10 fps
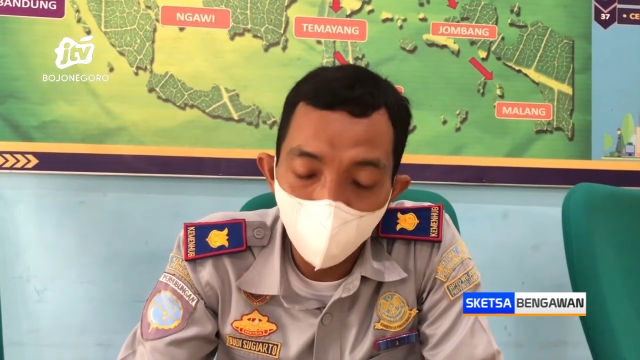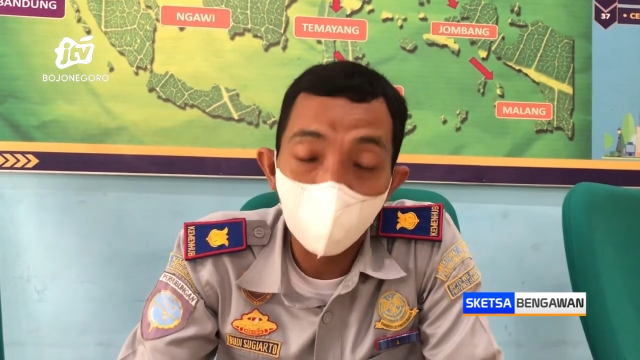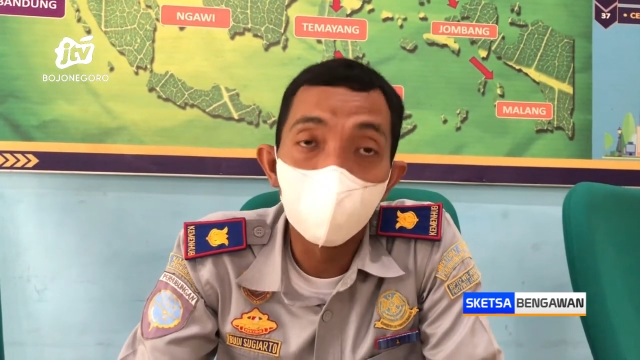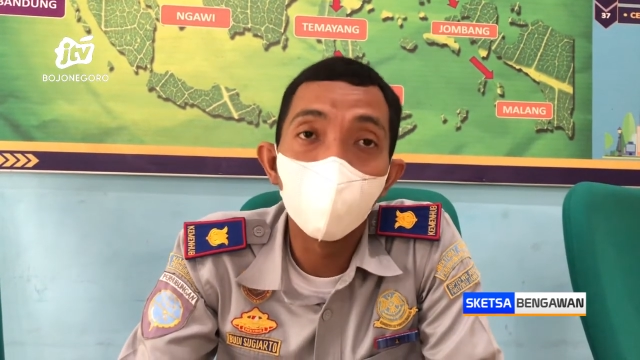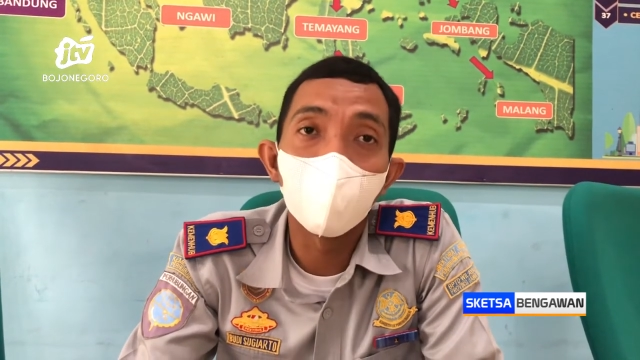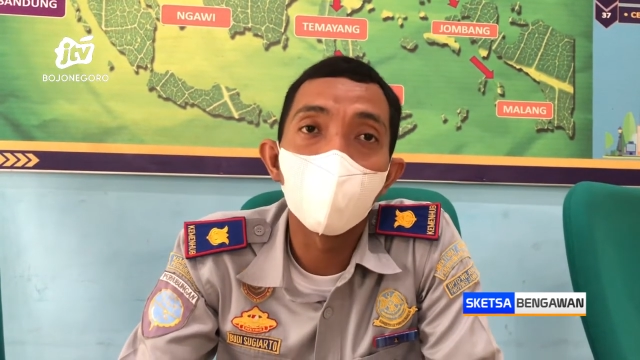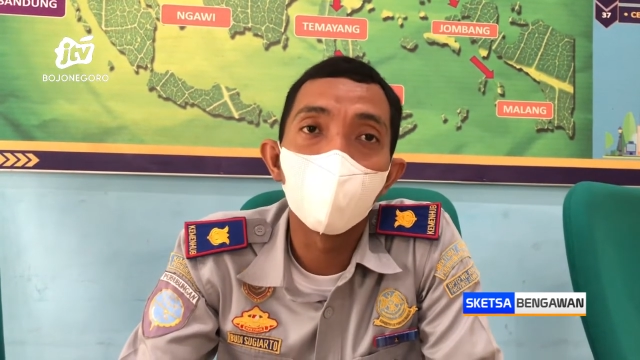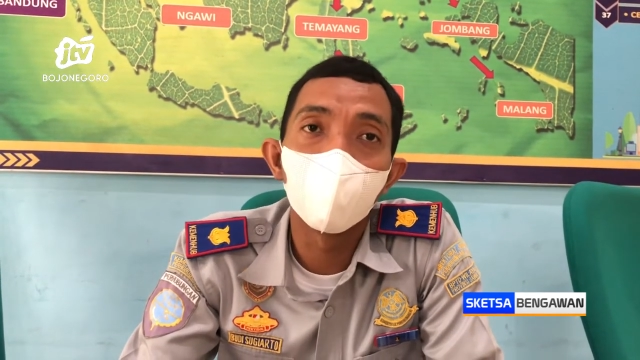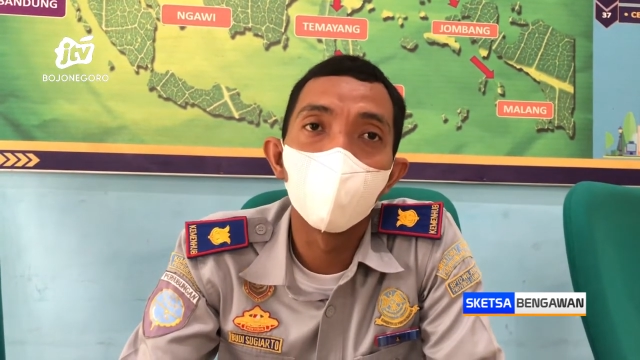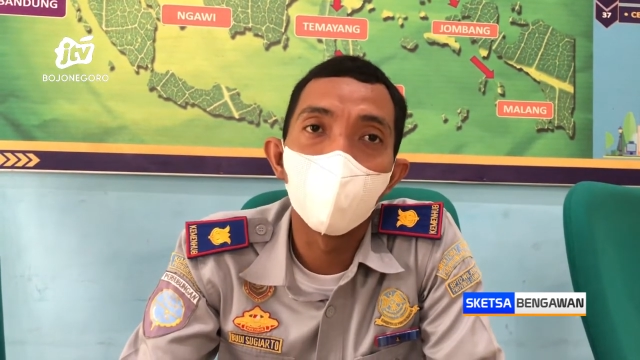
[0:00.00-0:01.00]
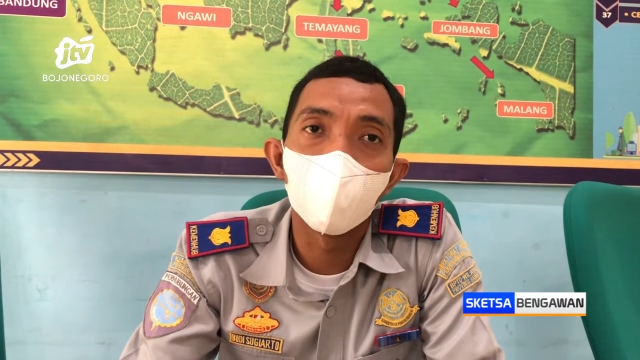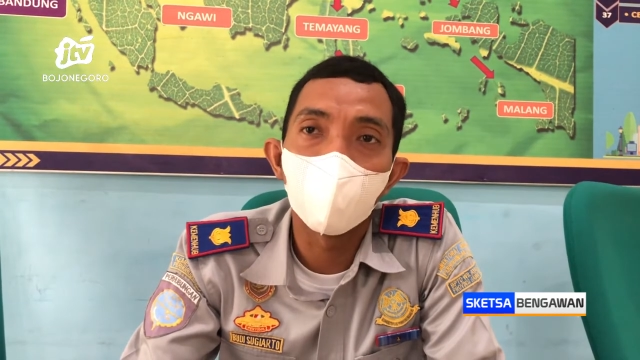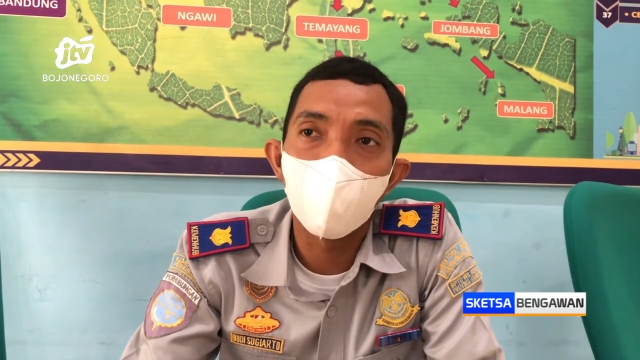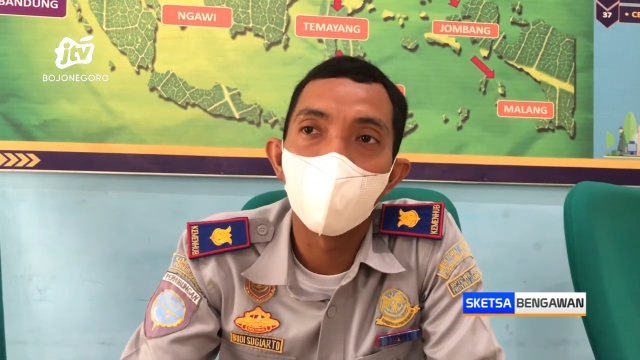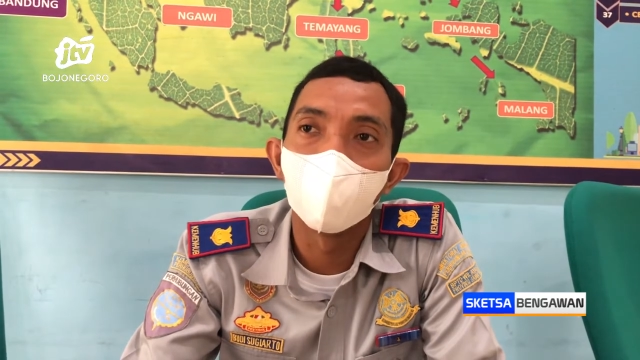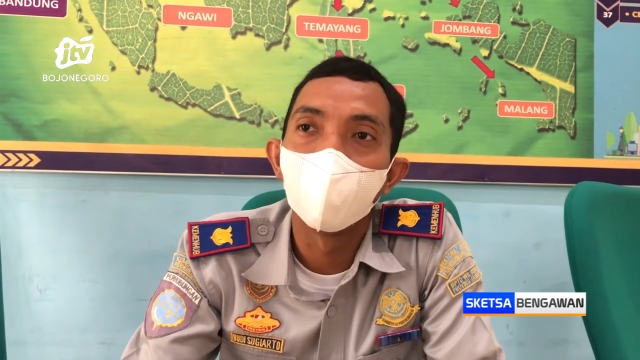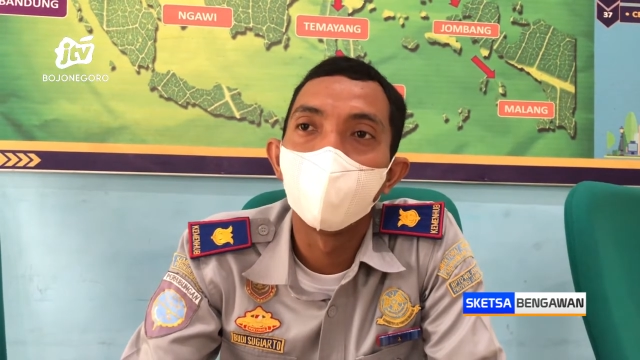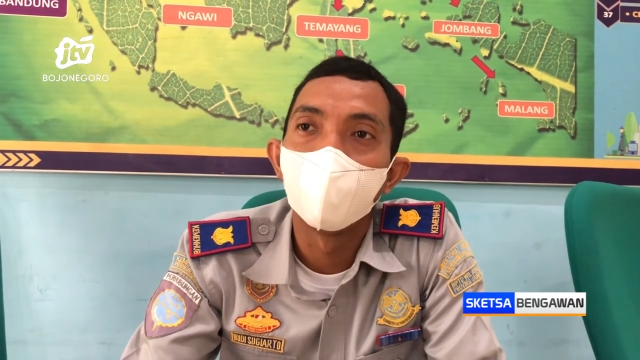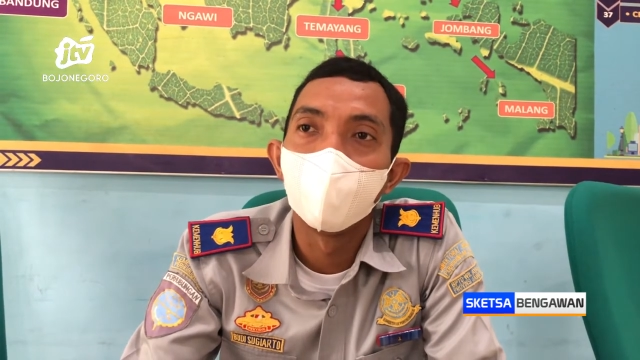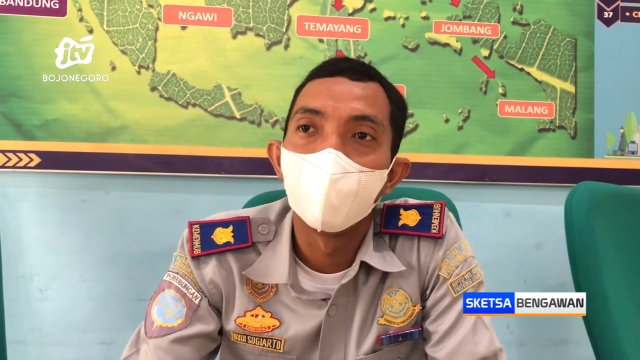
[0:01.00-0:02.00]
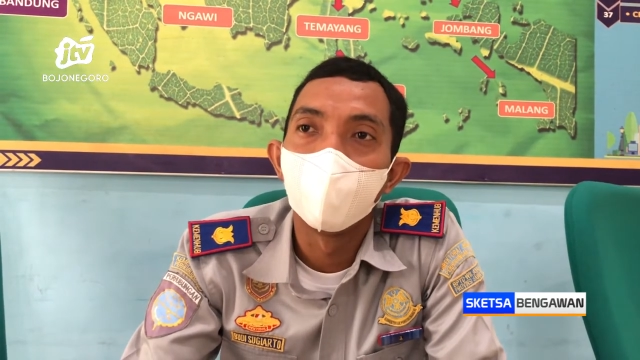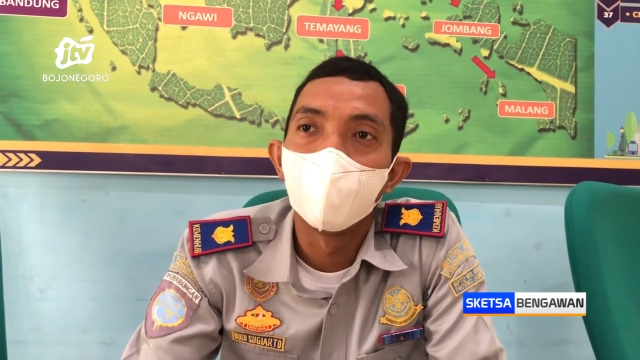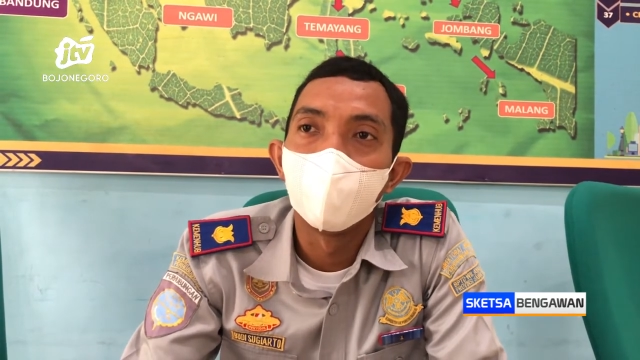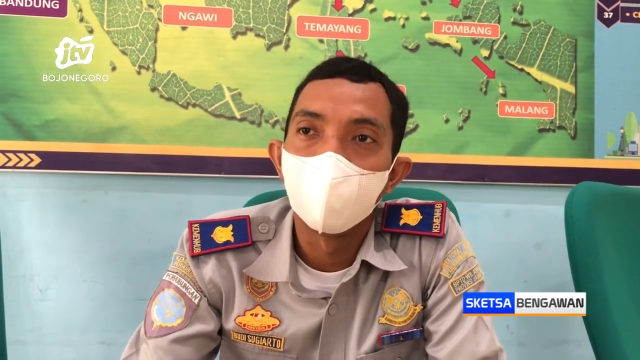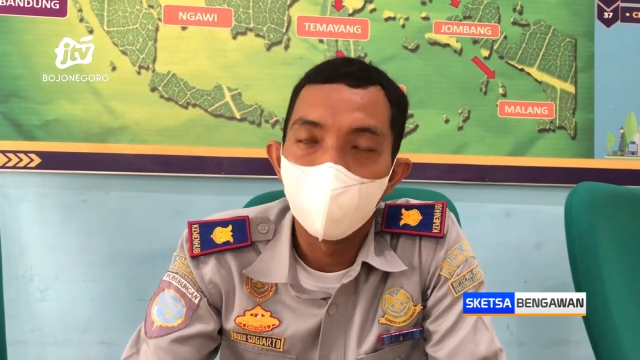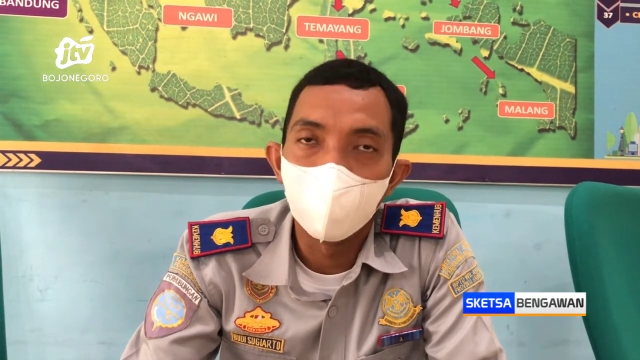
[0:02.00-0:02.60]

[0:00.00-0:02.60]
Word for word: 2062 orang hmm.